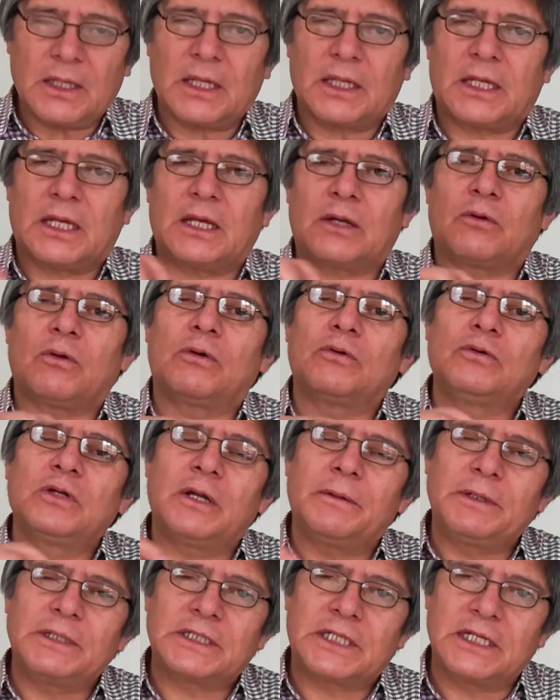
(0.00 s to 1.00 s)
que una
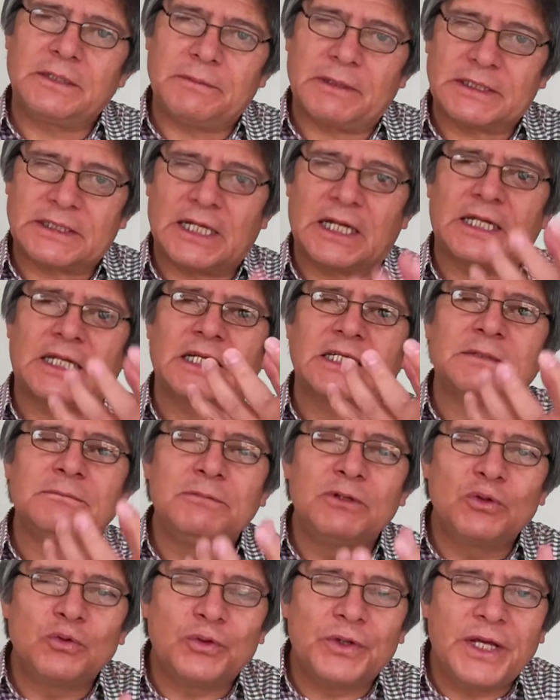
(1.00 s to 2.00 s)
vez que iba a estar
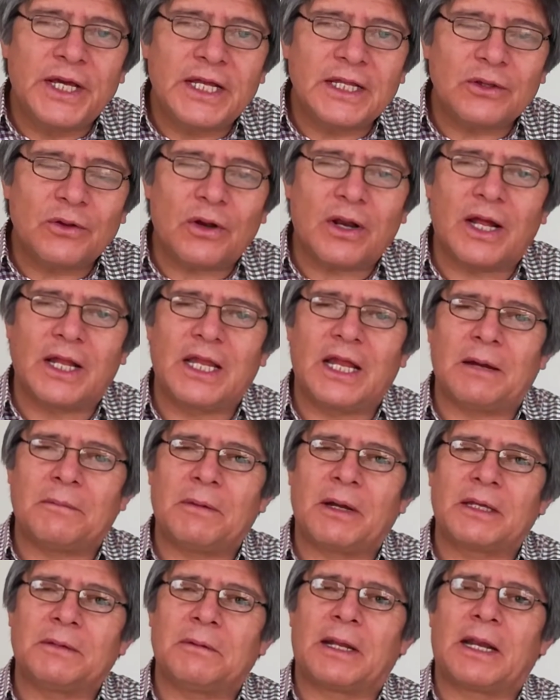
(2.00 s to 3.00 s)
disminuyendo la
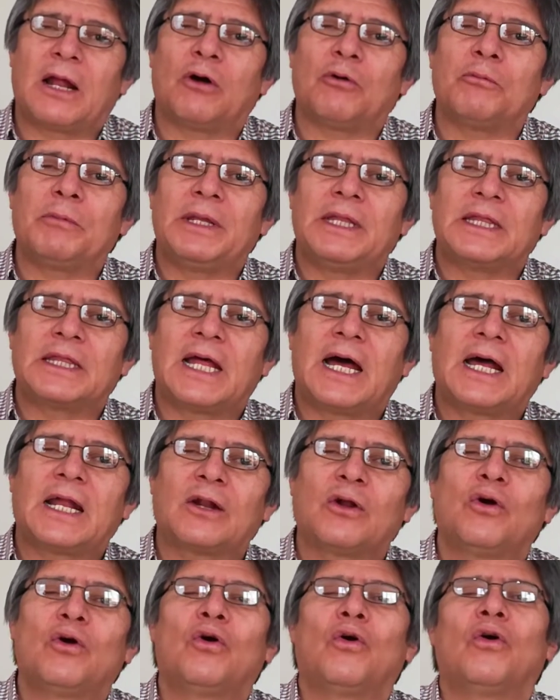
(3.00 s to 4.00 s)
llama, iban a aumentar
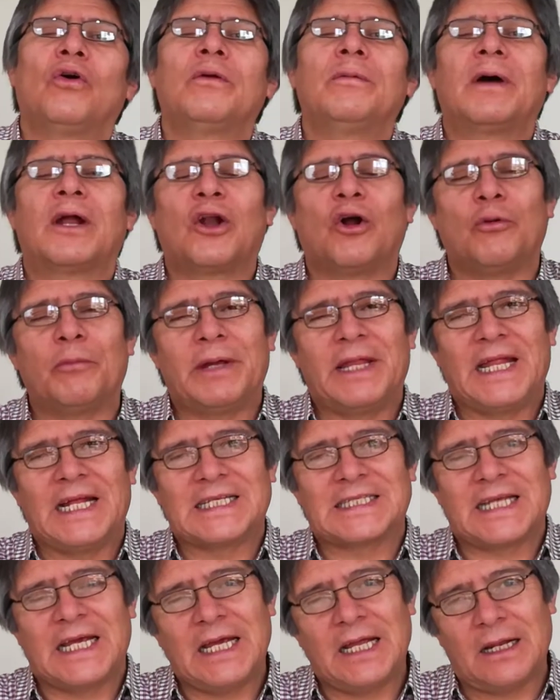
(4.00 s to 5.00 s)
o iban a
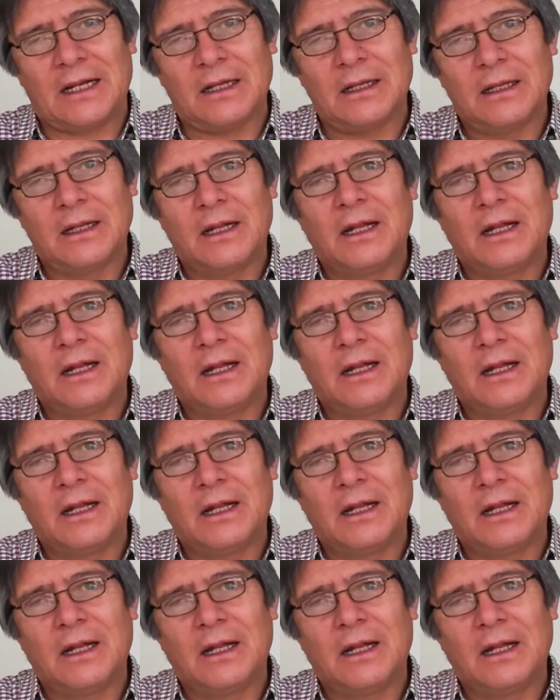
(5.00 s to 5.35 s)
humedecer